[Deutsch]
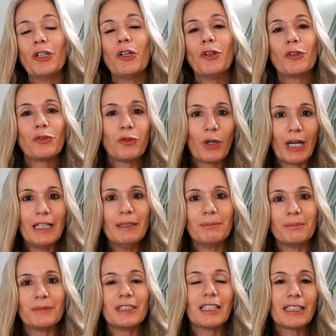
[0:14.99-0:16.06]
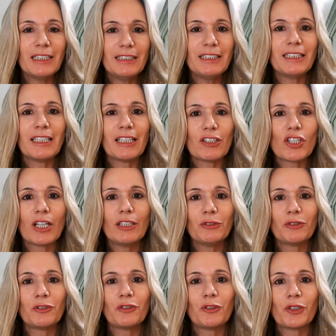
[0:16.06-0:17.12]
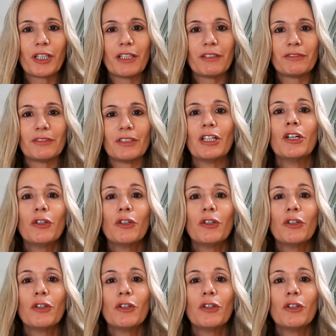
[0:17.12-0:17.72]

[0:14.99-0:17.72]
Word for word: und vor allem die richtigen Entscheidungen zu treffen